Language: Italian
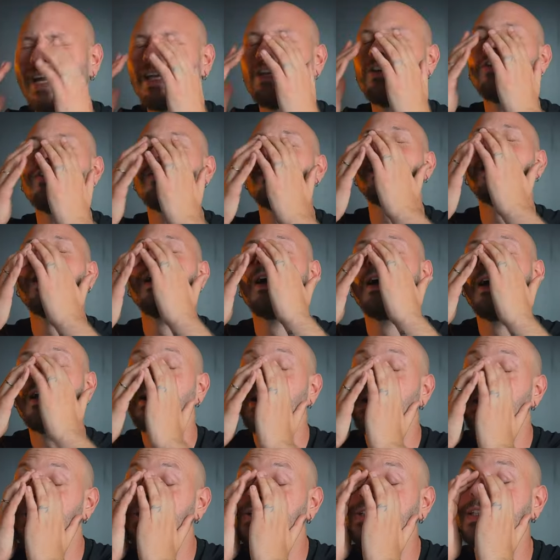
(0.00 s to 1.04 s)
io
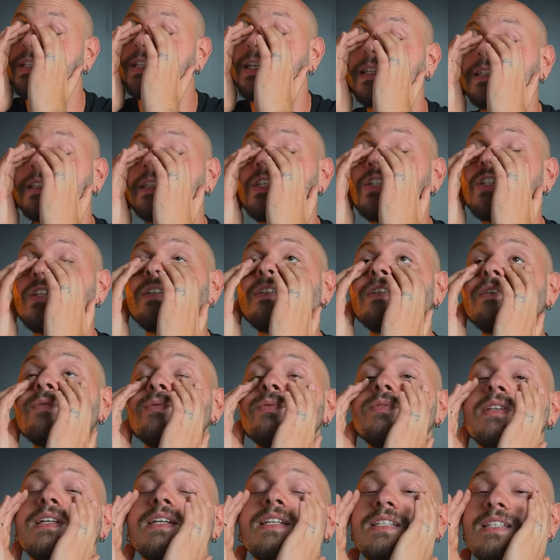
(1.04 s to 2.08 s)
così tanta gente
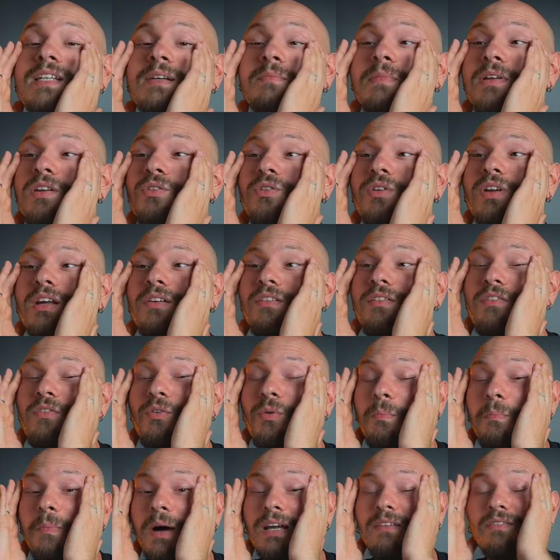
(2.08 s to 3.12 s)
tutta insieme non l'avevo
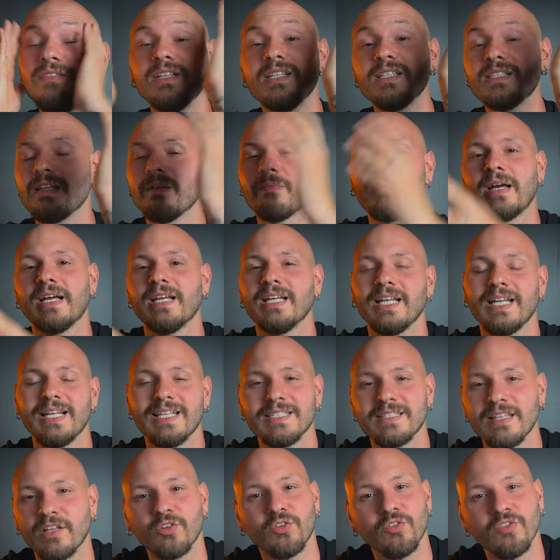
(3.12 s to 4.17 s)
mai vista, ma è, è
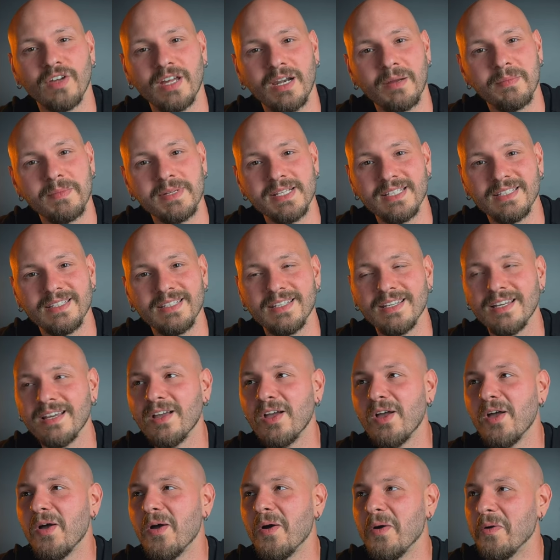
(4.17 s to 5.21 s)
stato veramente
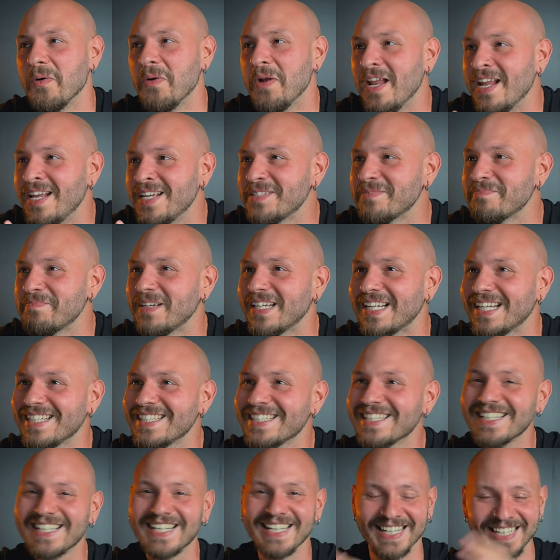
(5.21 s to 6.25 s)

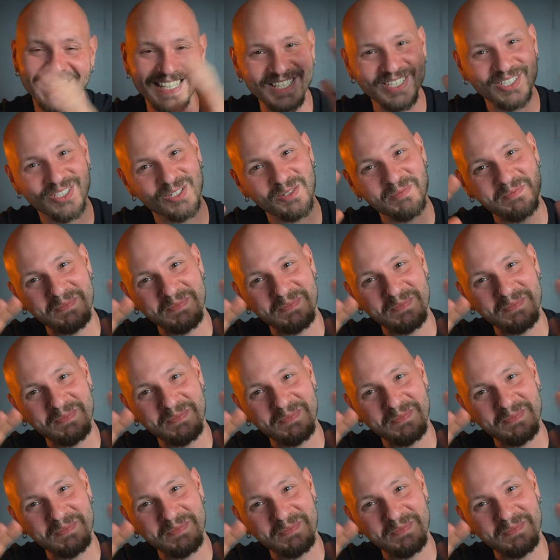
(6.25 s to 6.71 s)
un'esperienza che anche solo